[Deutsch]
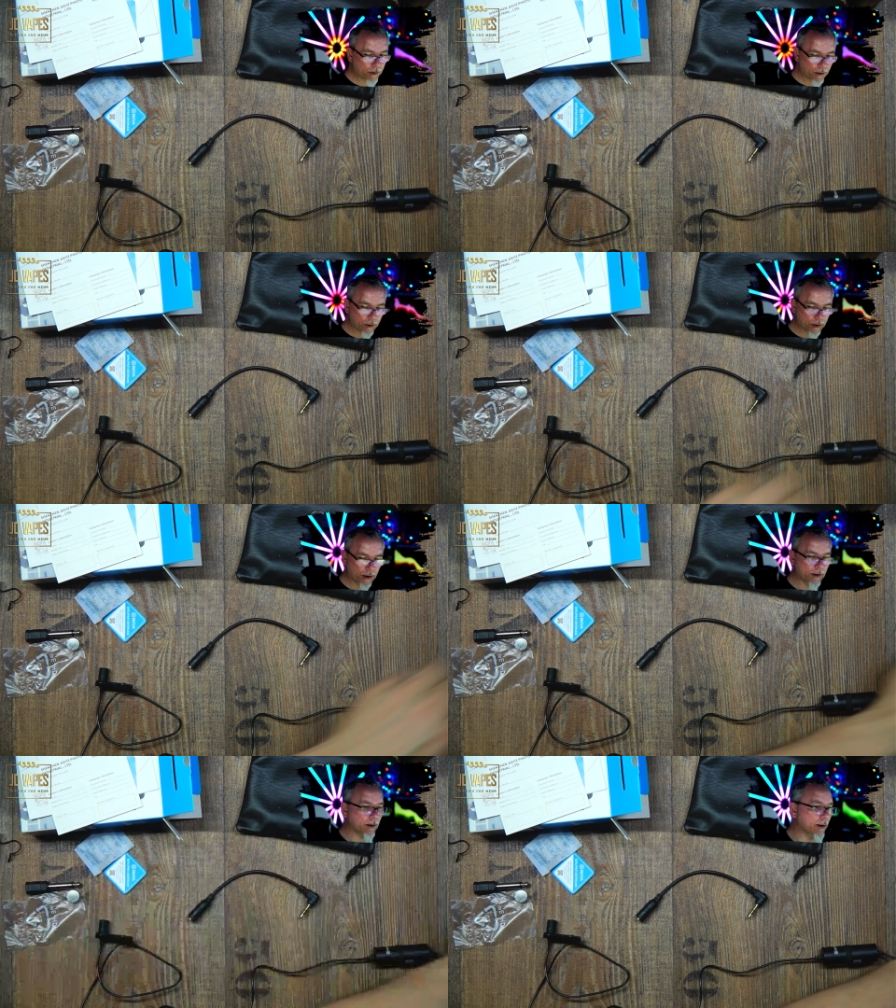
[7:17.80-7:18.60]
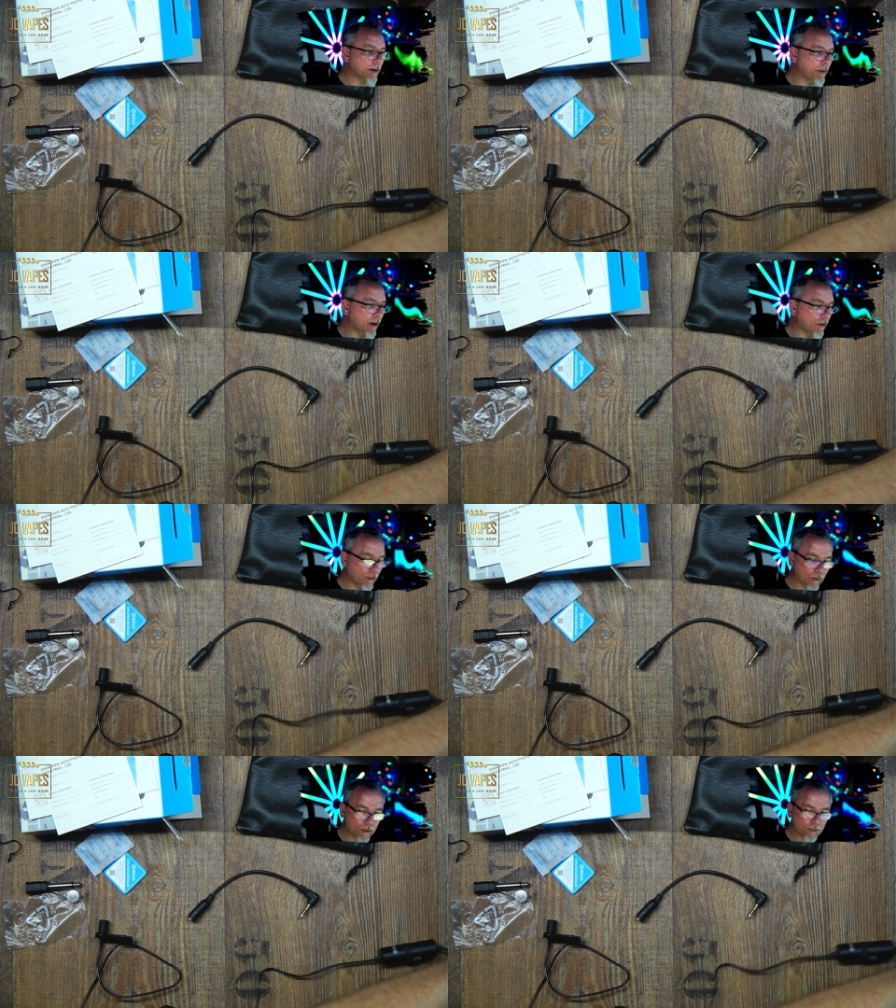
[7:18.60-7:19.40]
Dann schalte ich das
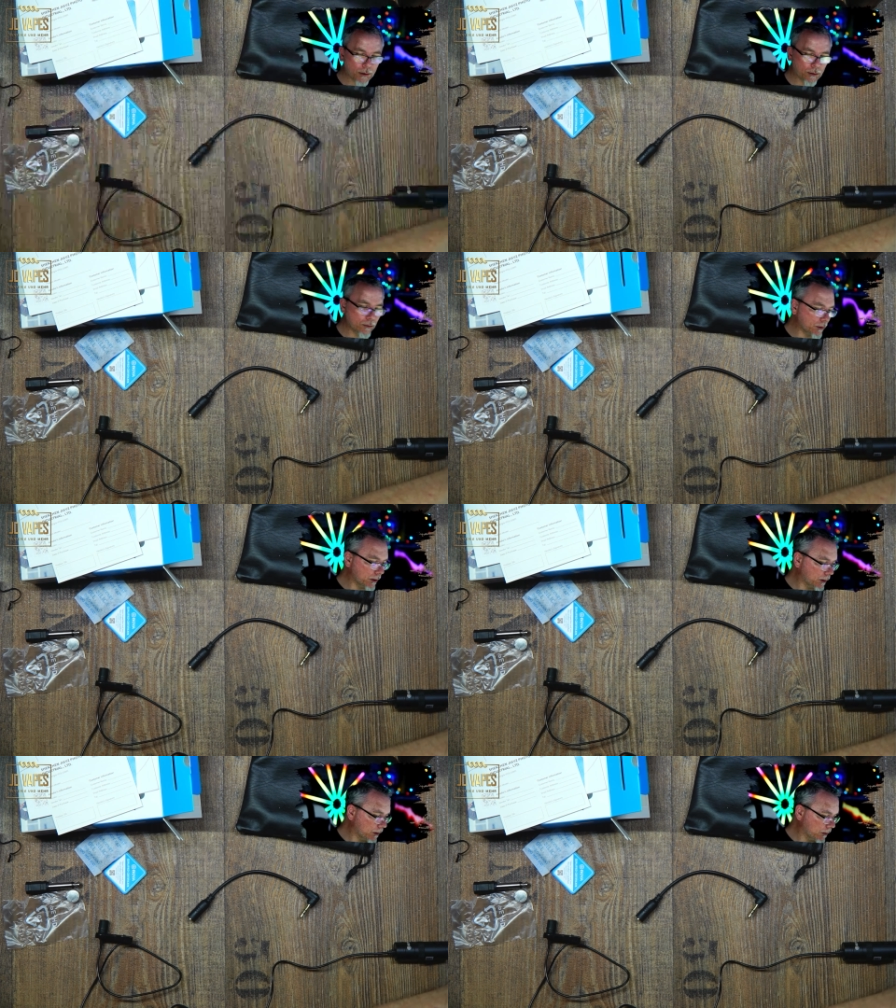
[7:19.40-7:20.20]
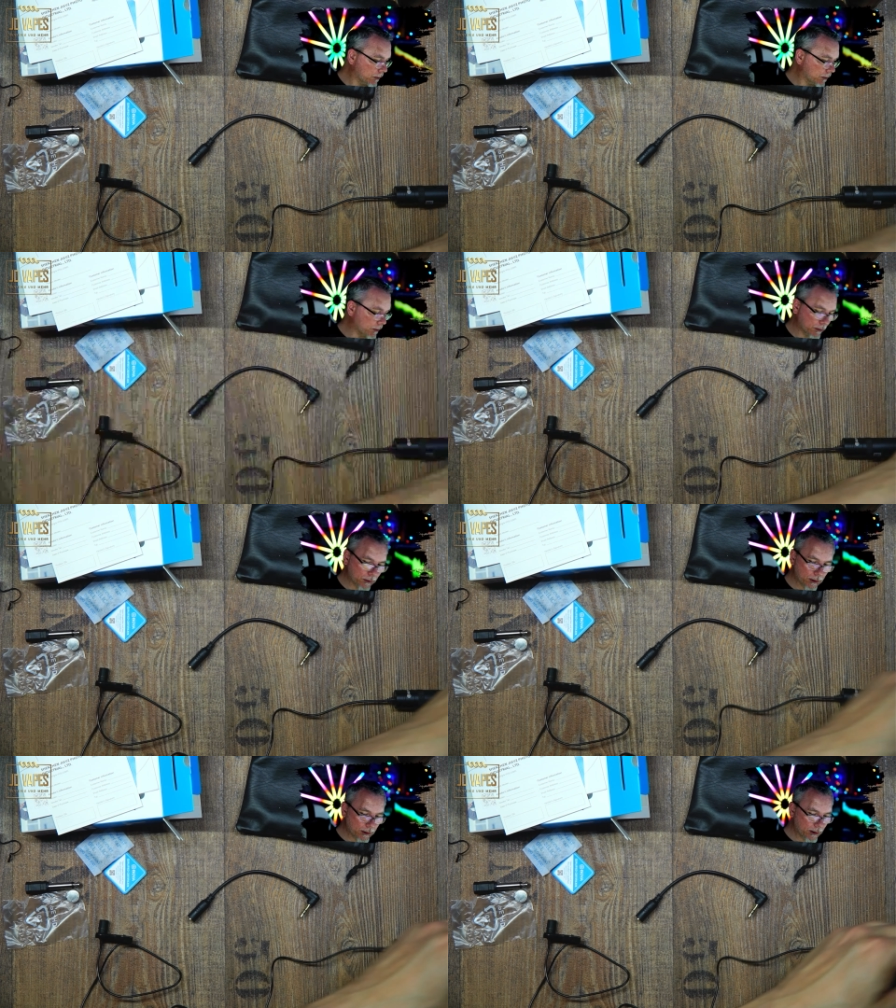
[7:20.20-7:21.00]
Mikrofon nochmal aus.
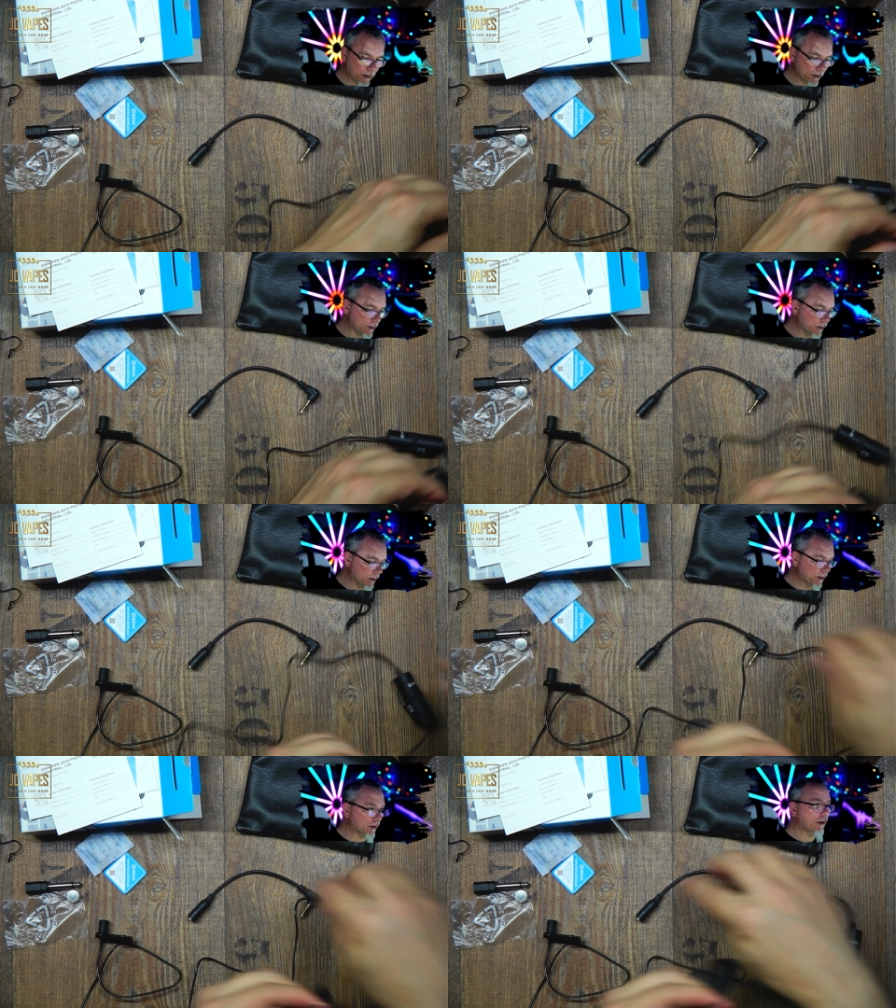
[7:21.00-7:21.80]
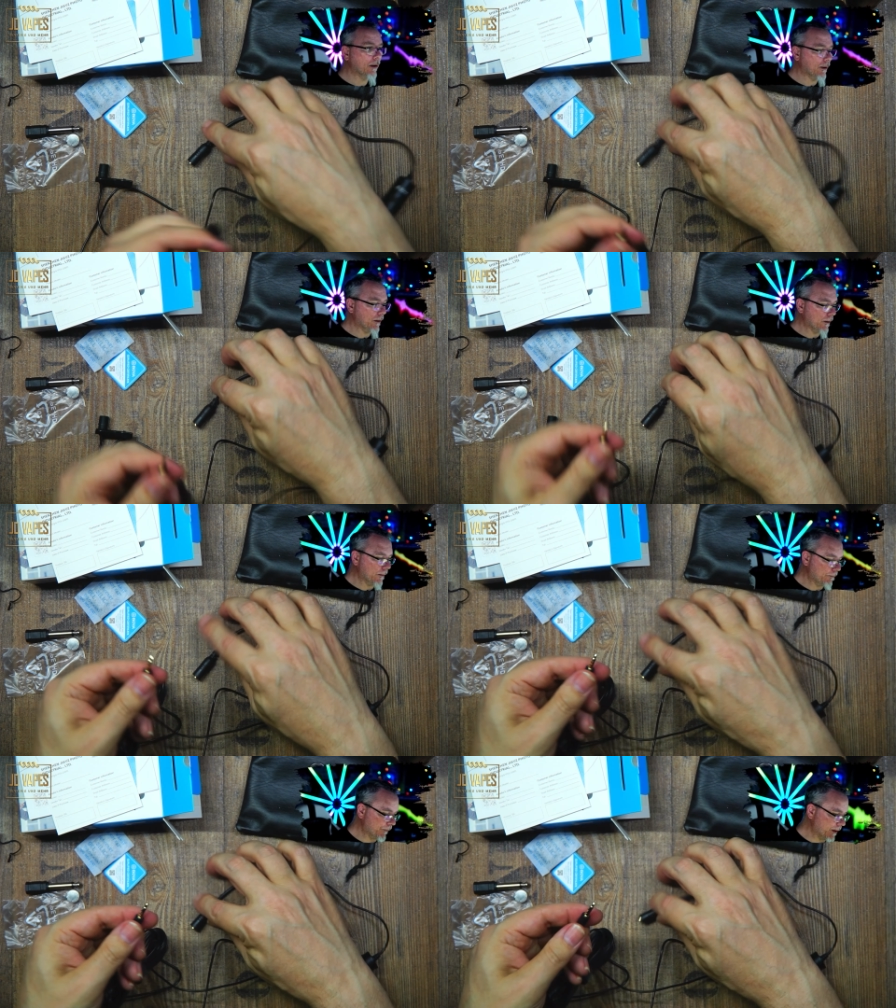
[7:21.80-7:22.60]
Hier
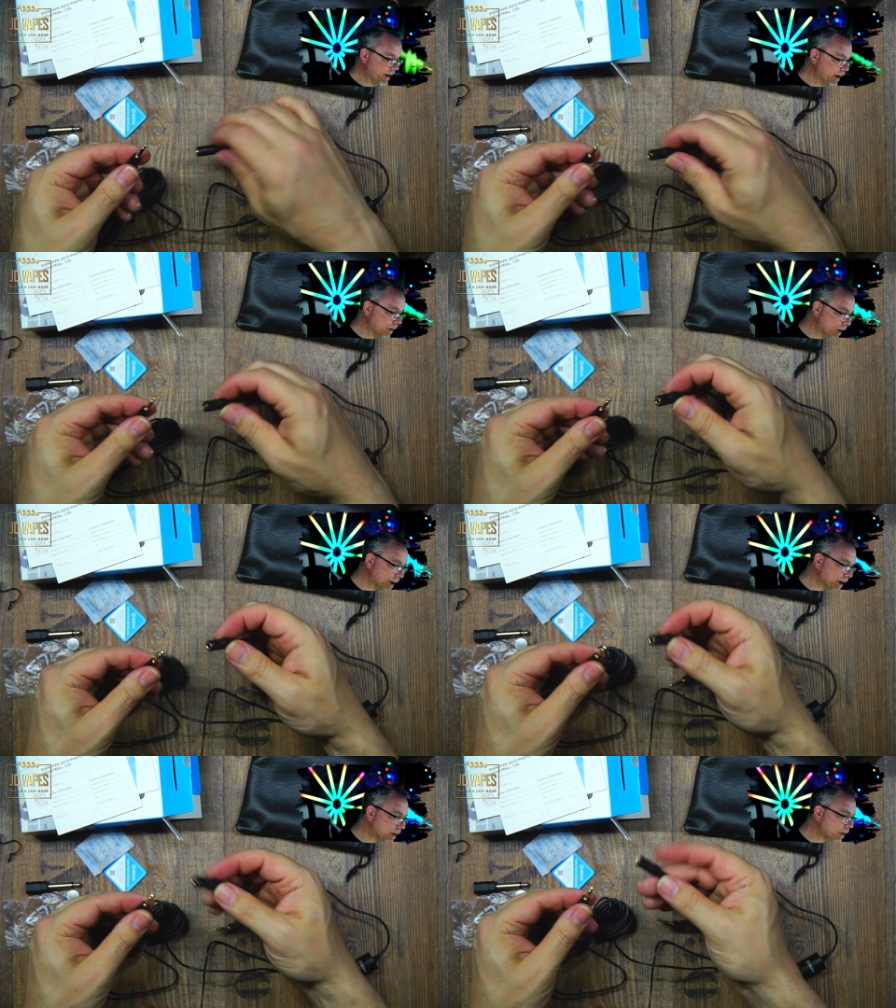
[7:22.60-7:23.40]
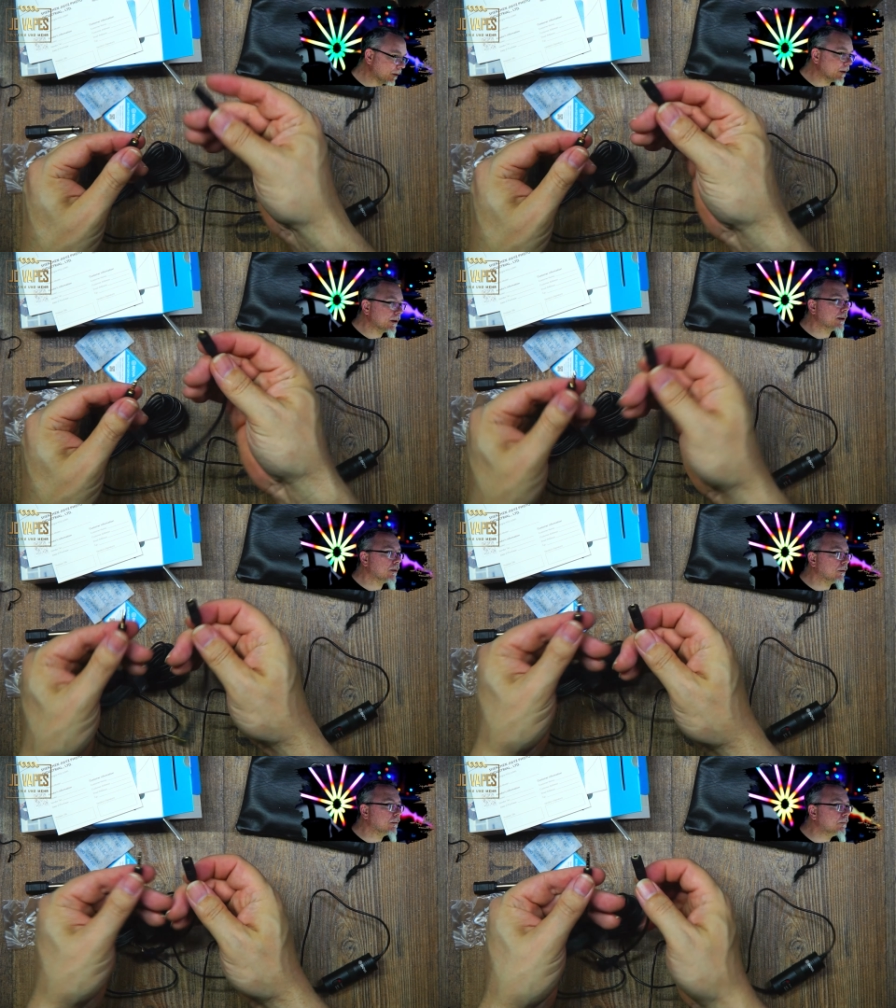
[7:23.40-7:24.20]
die Geräusche hört.
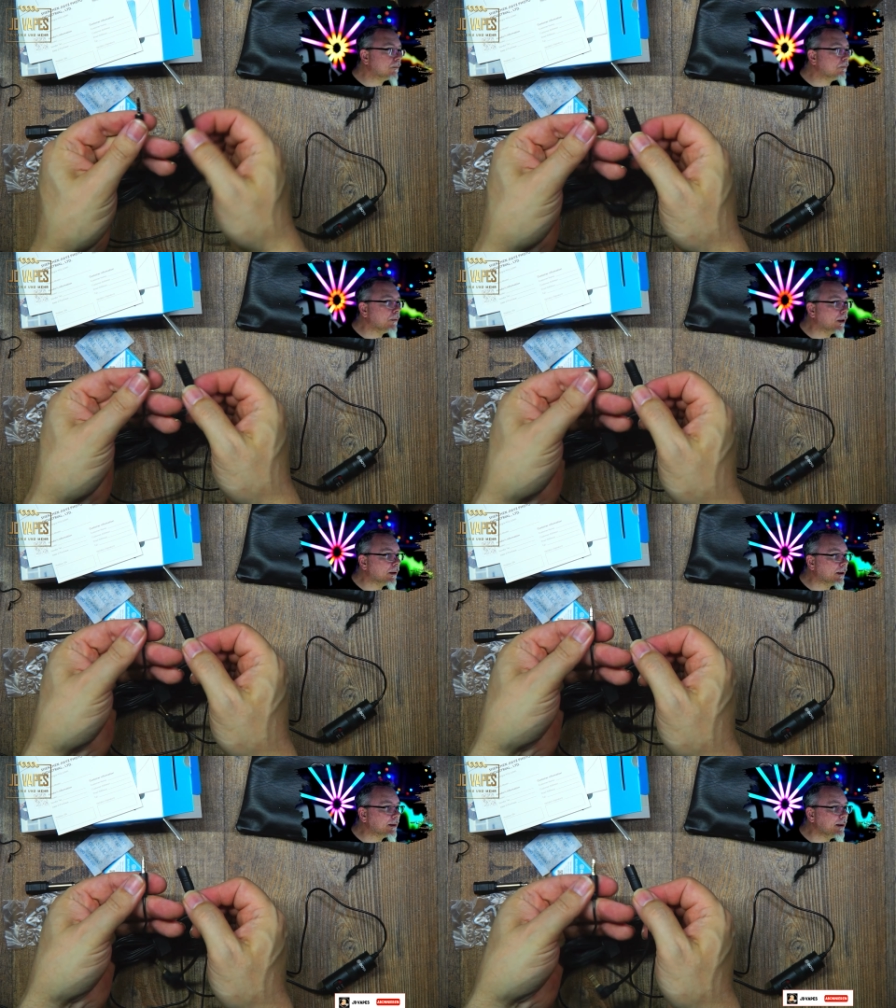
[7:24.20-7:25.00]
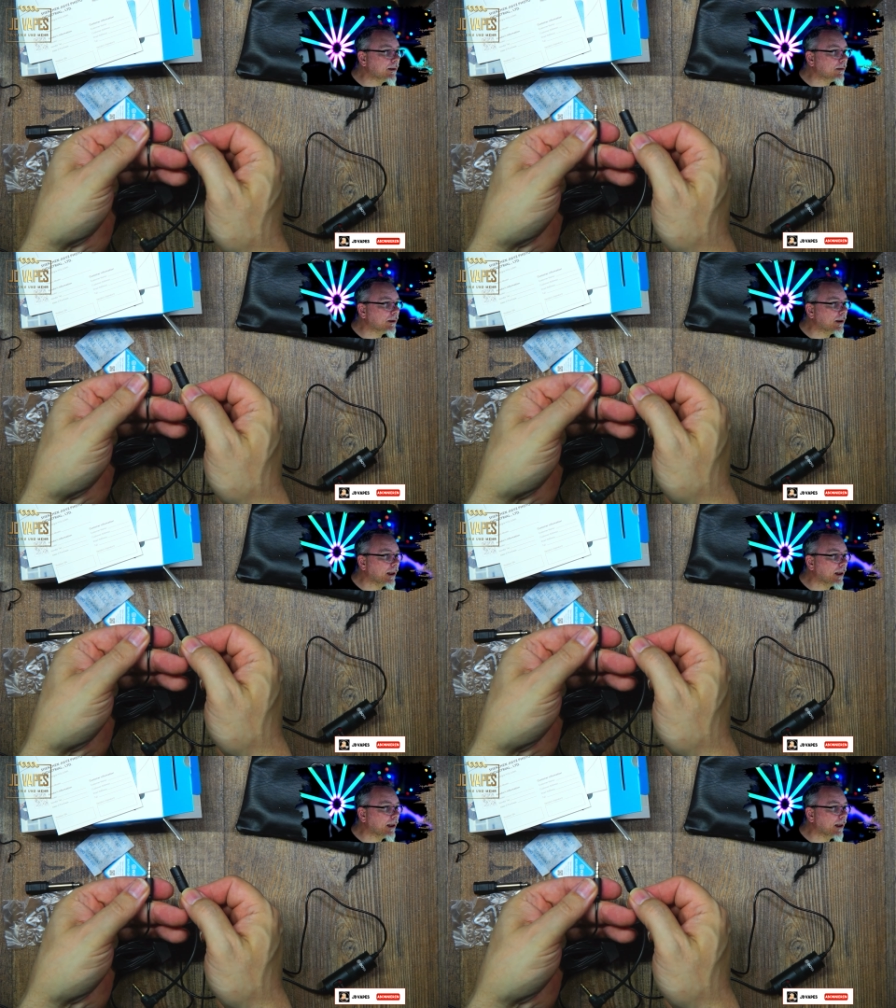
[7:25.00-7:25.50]
So, wir haben jetzt hier einen